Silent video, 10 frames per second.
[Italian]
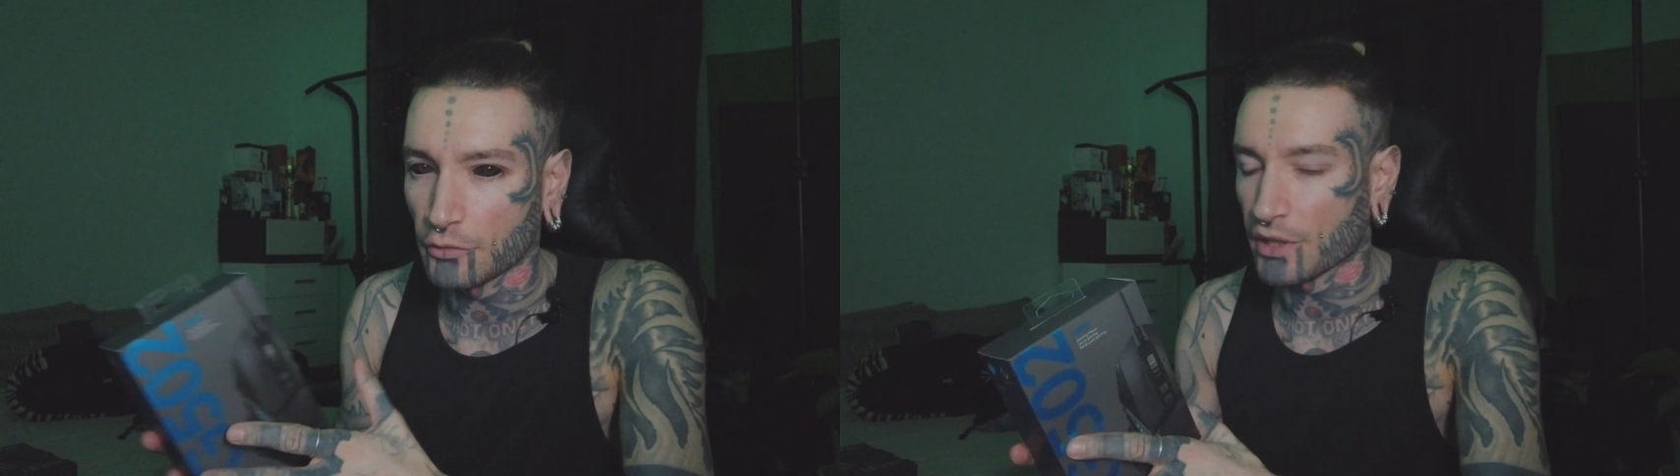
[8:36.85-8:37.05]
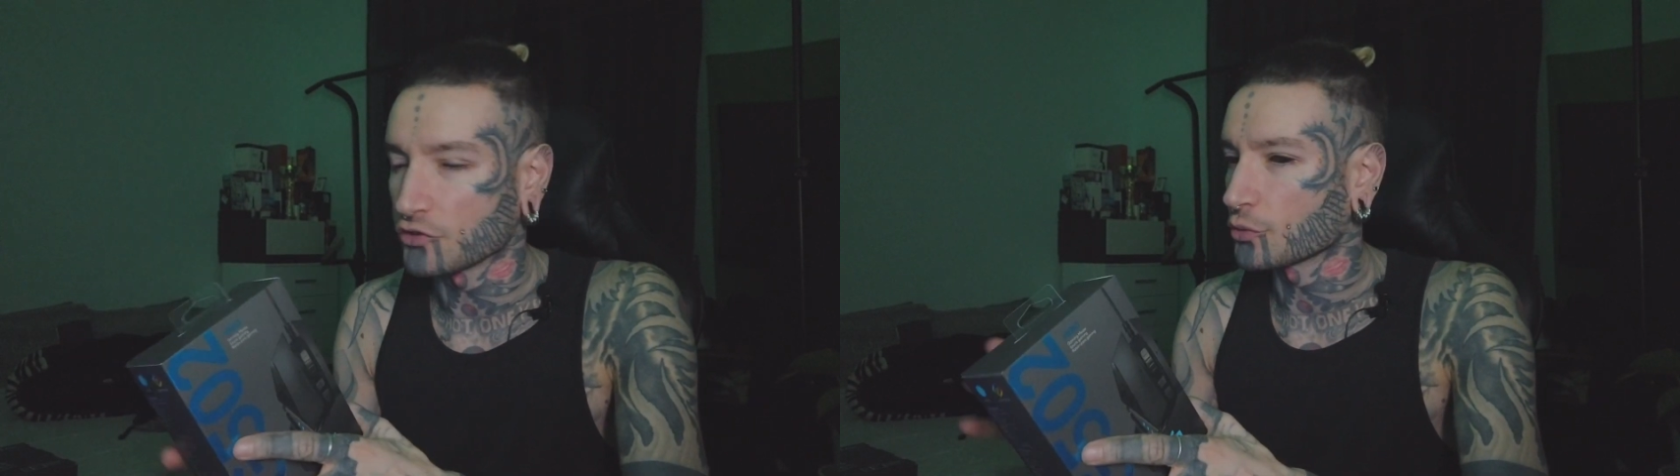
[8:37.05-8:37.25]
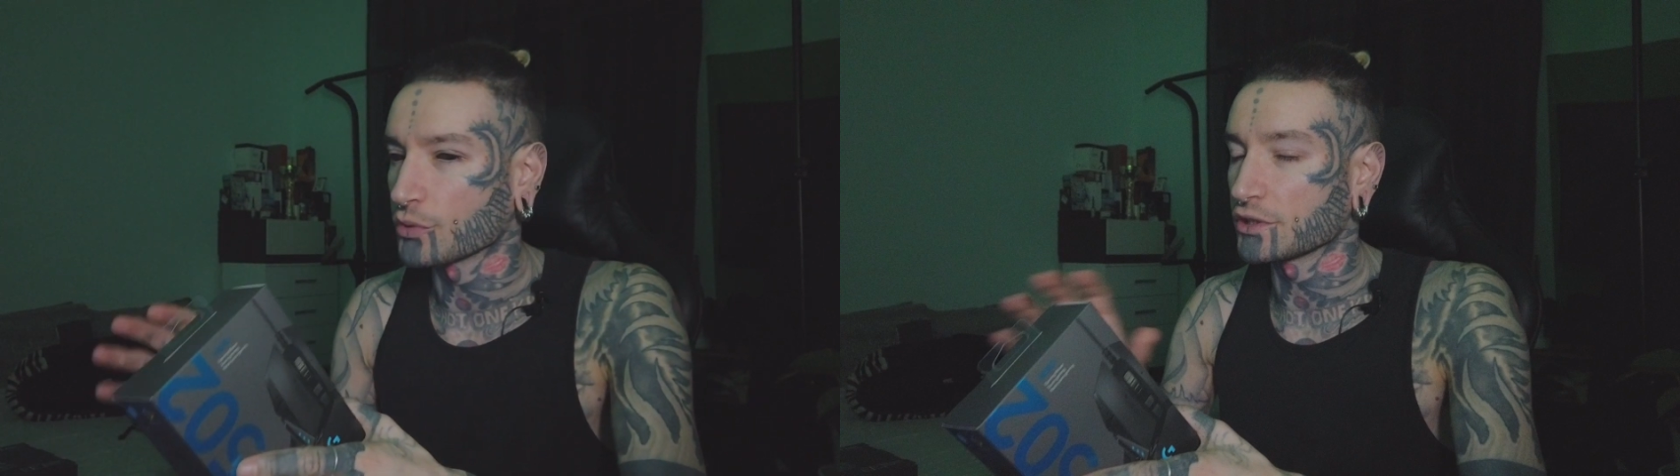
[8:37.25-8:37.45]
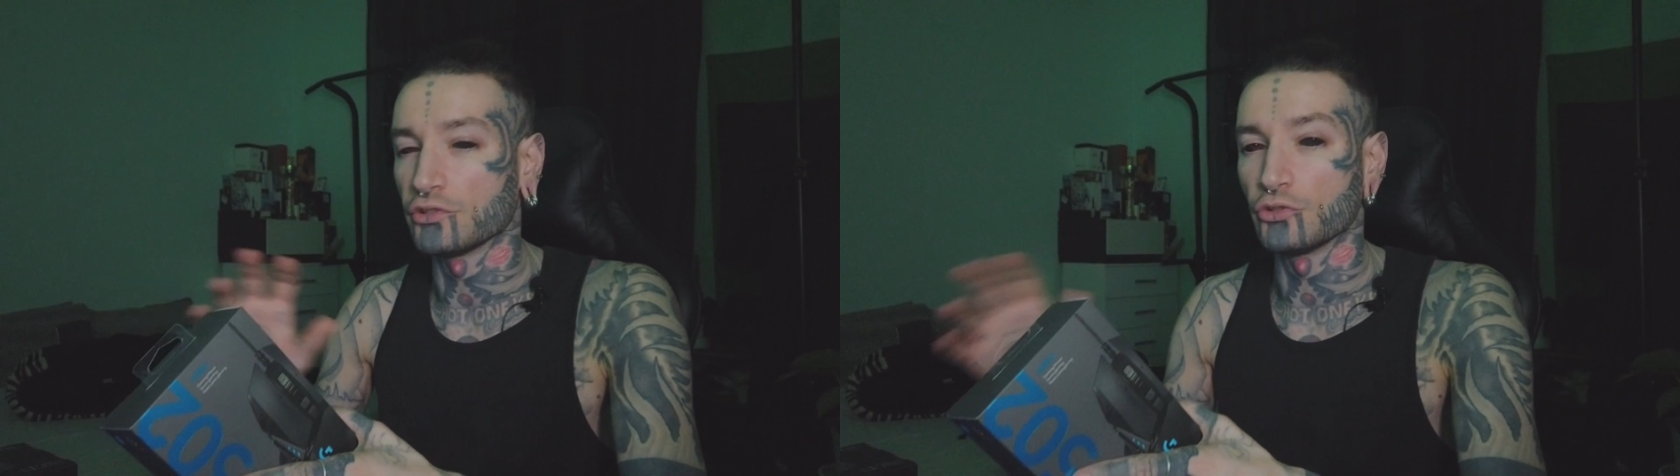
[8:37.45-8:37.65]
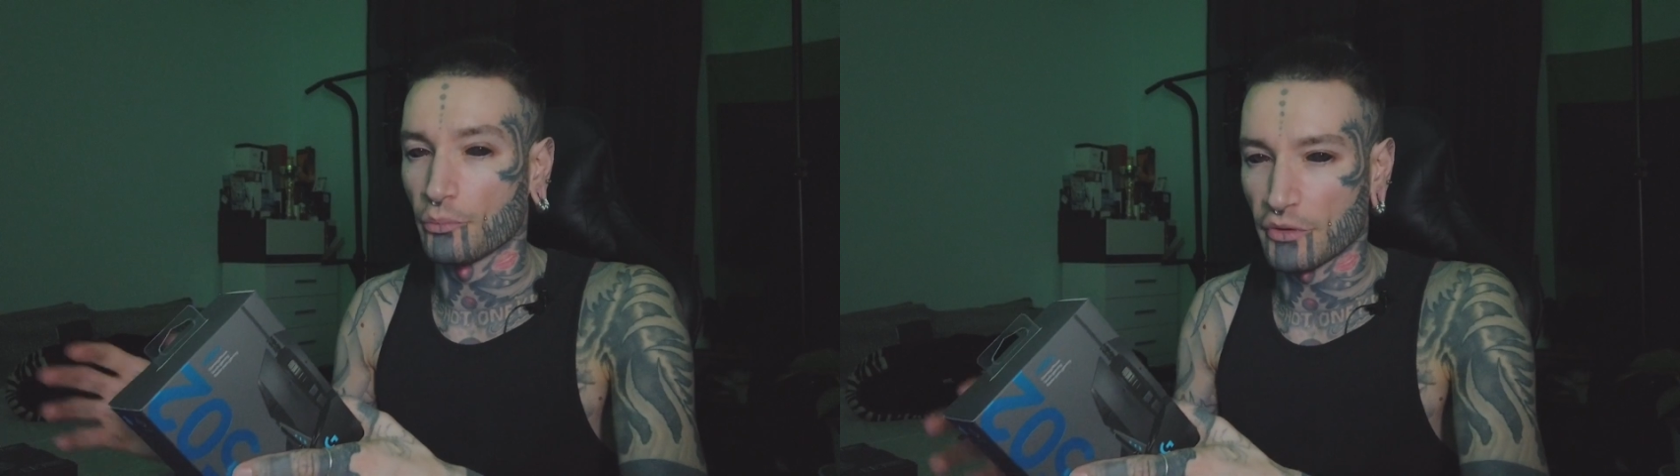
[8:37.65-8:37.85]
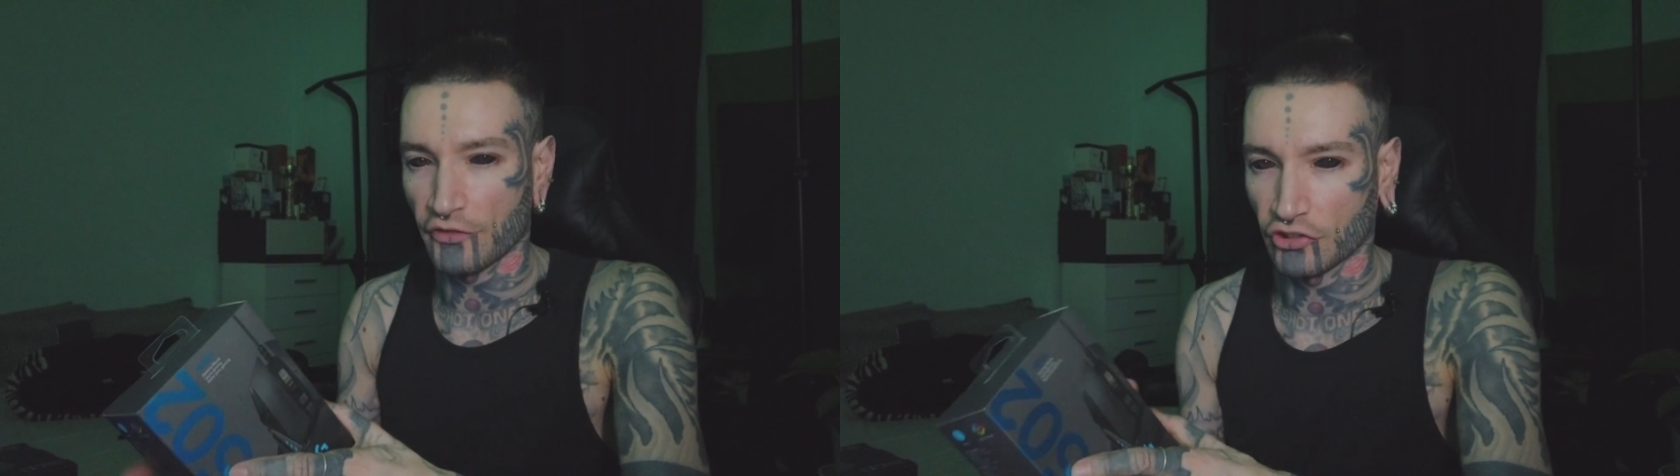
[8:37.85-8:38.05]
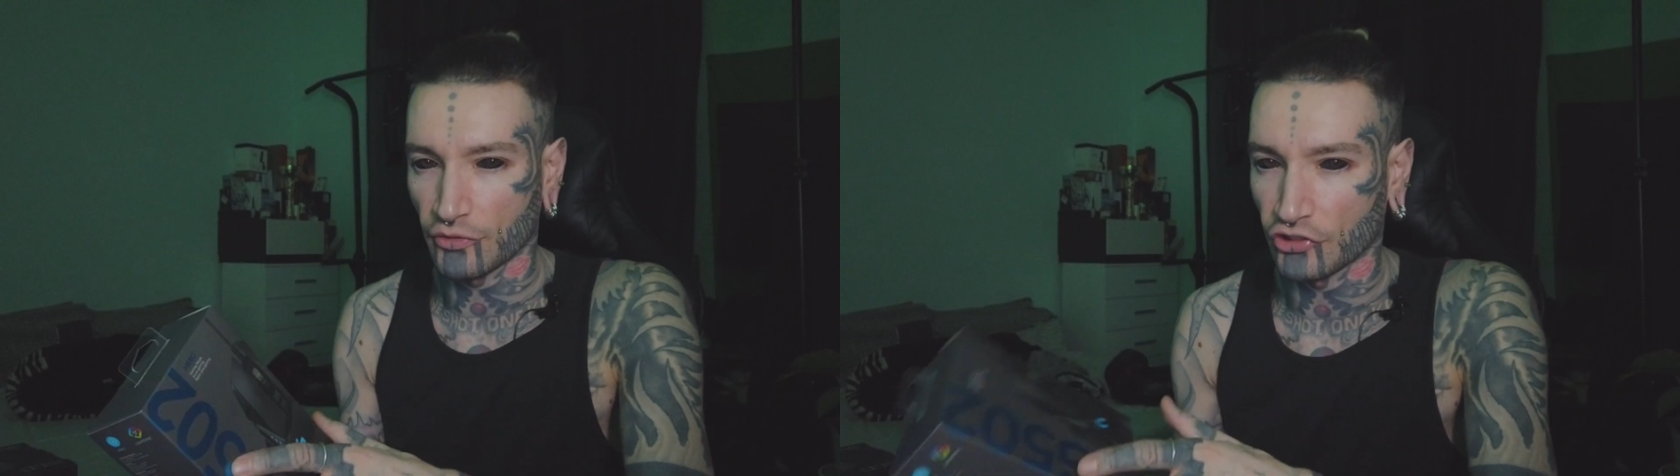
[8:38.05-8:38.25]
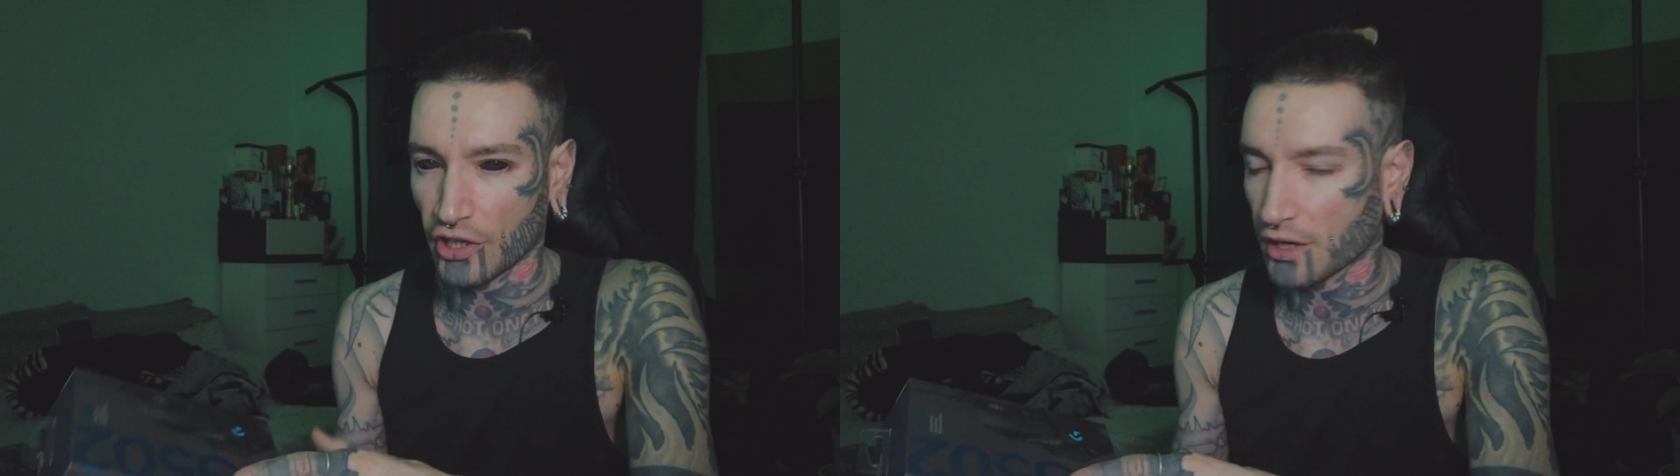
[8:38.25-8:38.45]
penso, e quindi non mi
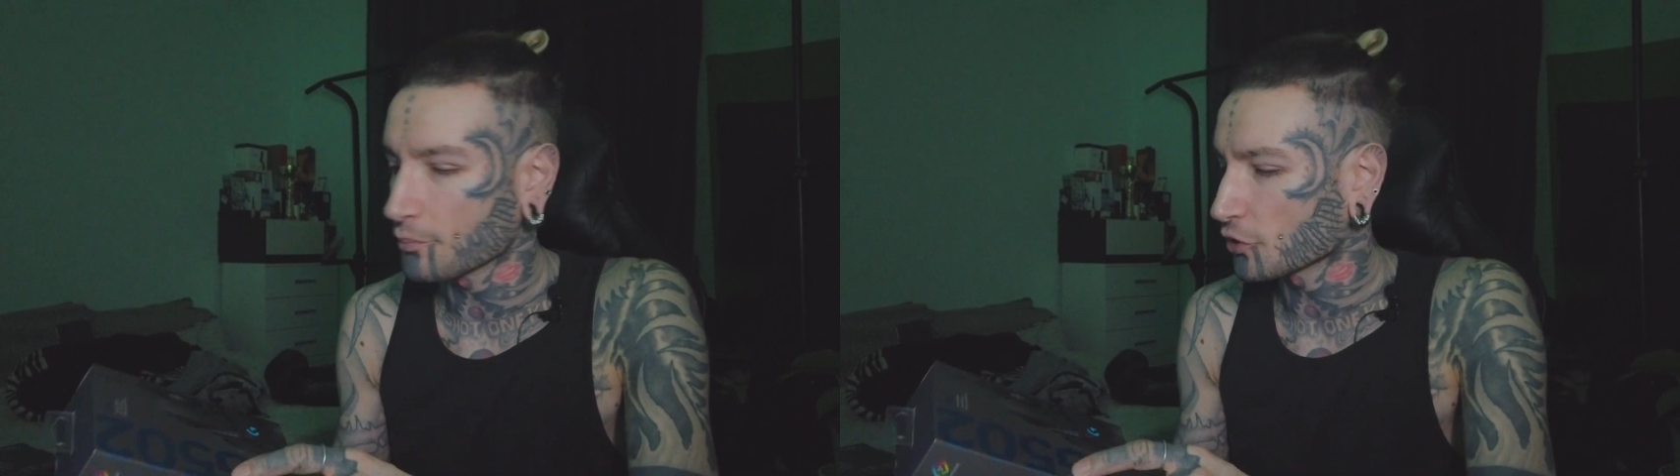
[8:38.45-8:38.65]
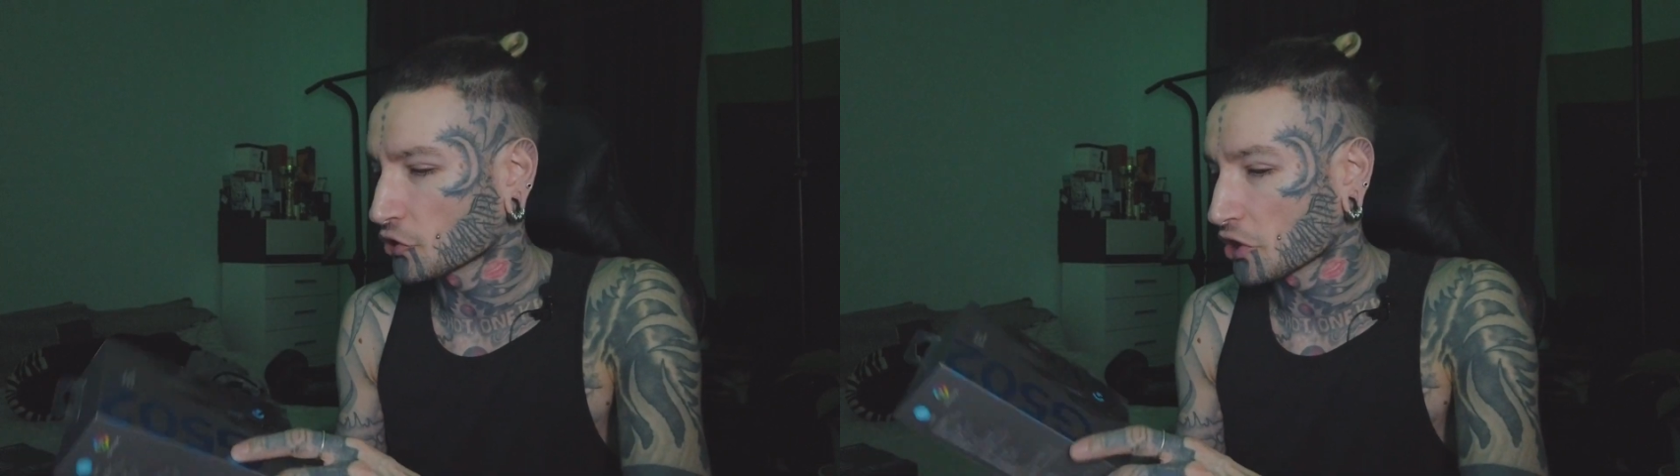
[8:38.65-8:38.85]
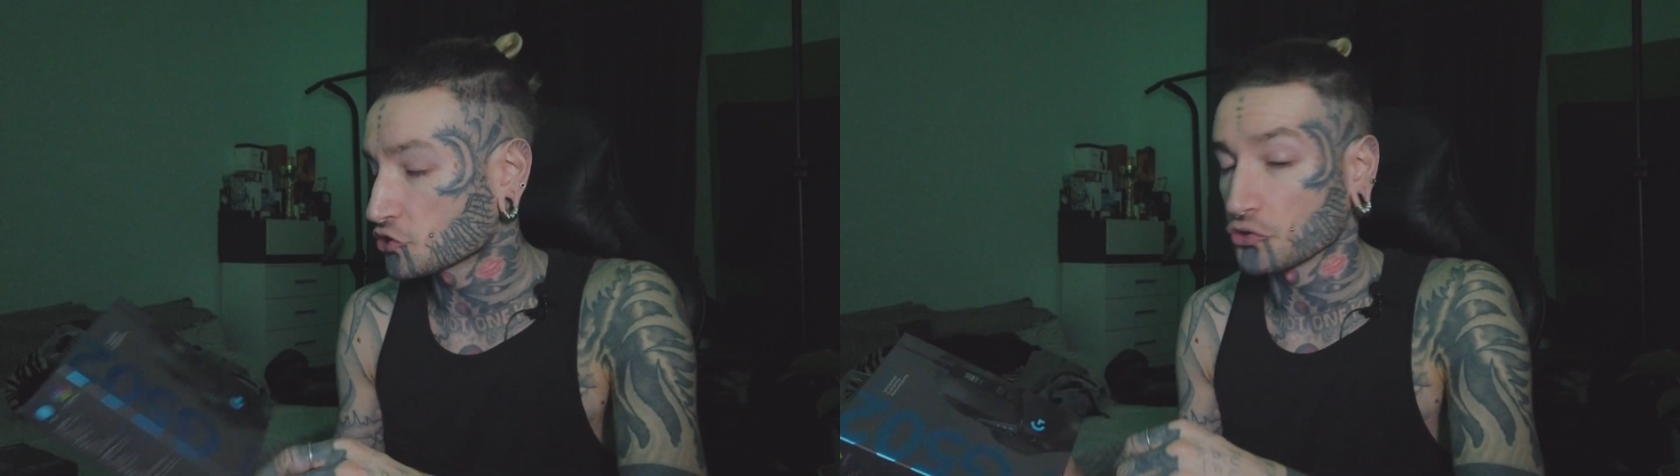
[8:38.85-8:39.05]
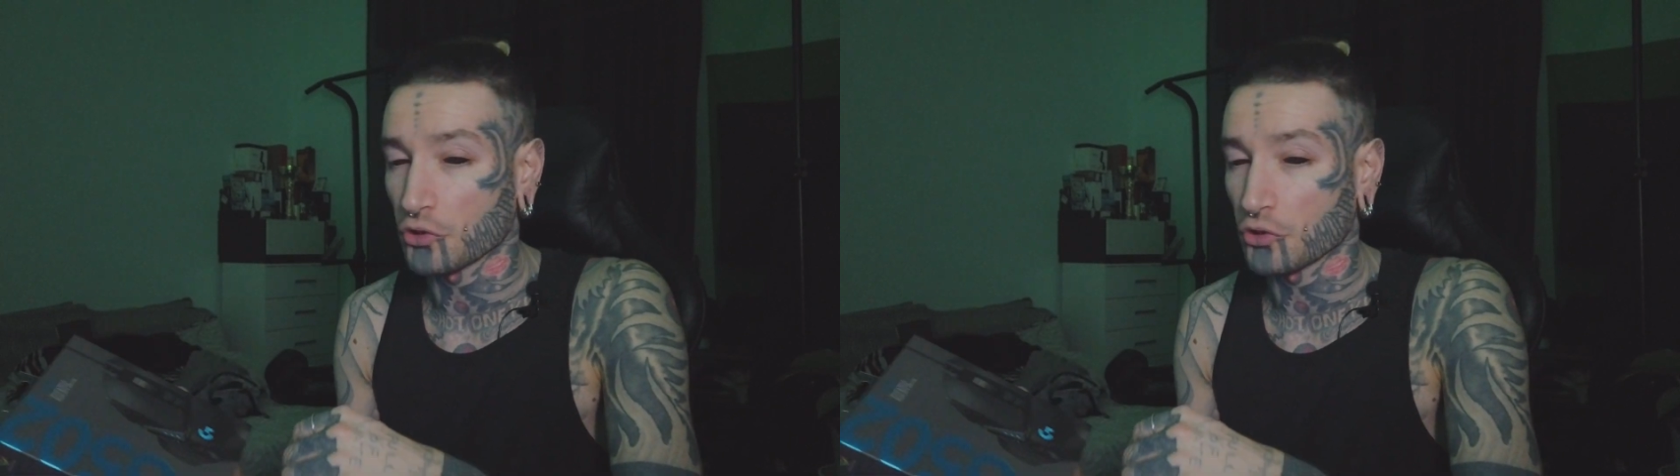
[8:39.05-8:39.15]
faceva girare il personaggio,